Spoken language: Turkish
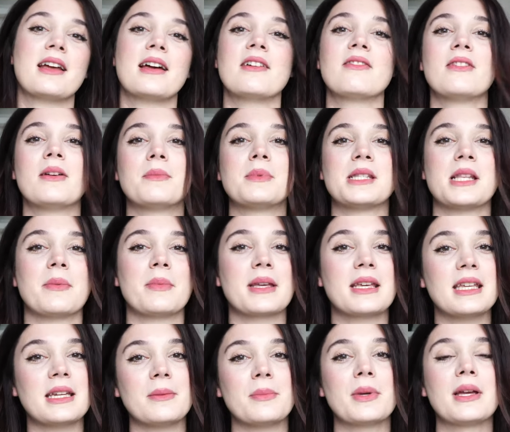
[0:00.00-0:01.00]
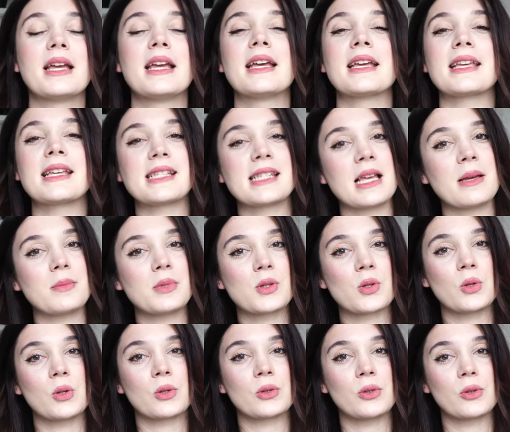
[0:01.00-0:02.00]
web siteme girip,
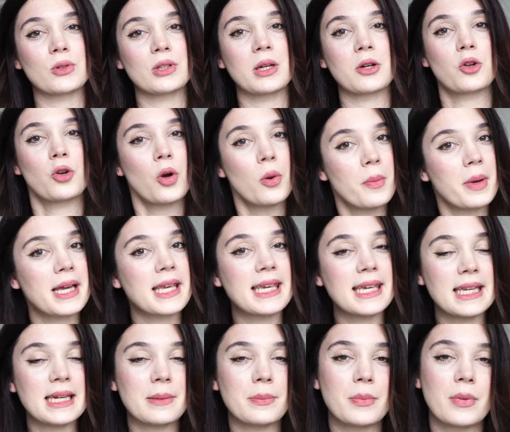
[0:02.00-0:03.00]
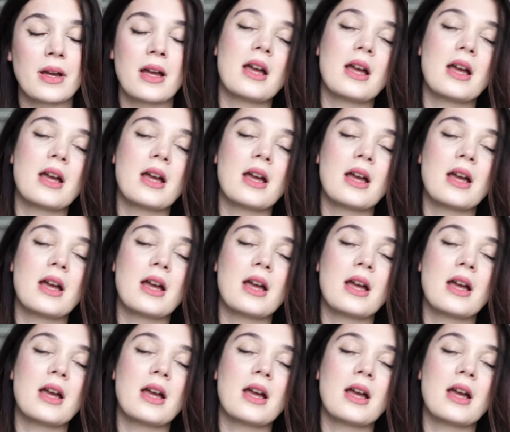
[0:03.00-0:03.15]
gezenpsikolog.com'a girip